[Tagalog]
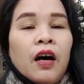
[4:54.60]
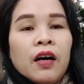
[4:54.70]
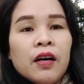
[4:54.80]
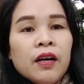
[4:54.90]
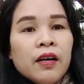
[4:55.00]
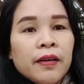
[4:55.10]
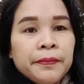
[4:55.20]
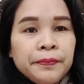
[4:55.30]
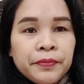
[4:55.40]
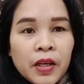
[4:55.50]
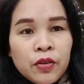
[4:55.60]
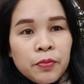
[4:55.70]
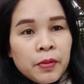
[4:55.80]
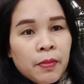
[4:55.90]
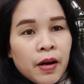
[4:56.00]
Um, ano
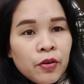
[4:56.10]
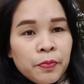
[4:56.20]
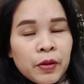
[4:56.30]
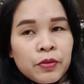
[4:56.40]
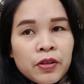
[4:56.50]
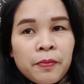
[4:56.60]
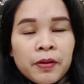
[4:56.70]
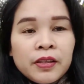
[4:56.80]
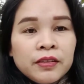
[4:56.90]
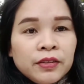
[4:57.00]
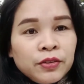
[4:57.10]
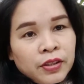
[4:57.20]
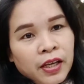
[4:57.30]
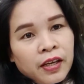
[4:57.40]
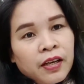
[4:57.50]
pa ba? Anong pag-usapan natin
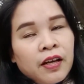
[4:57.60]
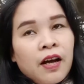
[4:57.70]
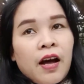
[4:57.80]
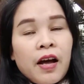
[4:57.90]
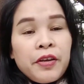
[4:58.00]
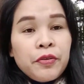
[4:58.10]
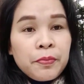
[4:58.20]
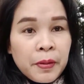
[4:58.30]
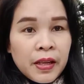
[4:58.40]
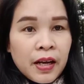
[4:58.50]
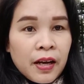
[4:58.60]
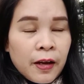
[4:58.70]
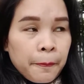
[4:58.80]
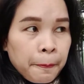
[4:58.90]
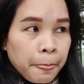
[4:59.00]
today? Ayun
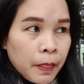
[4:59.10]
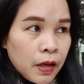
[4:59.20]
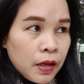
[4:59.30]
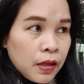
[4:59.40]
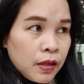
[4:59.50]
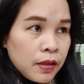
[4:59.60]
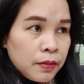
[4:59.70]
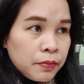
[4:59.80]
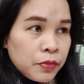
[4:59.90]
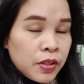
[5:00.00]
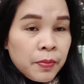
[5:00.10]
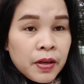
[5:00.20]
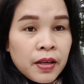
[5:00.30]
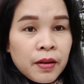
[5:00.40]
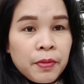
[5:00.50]
pala, um, sa
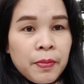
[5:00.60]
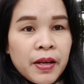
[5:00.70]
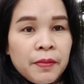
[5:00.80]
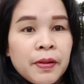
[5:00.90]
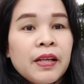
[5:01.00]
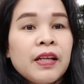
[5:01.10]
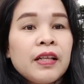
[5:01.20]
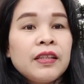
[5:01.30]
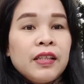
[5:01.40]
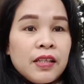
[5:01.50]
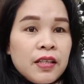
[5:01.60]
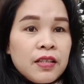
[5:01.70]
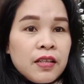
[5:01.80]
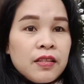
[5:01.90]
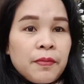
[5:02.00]
mga kababayan pala natin na
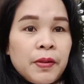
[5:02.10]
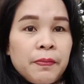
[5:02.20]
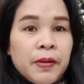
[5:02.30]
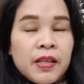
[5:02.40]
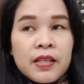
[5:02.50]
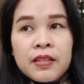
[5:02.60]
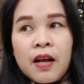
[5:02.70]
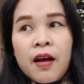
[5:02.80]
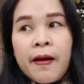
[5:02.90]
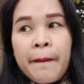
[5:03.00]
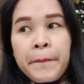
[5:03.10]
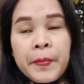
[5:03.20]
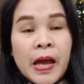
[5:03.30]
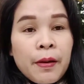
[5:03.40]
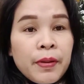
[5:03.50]
nandyan sa Pilipinas, uh,
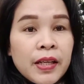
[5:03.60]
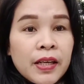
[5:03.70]
may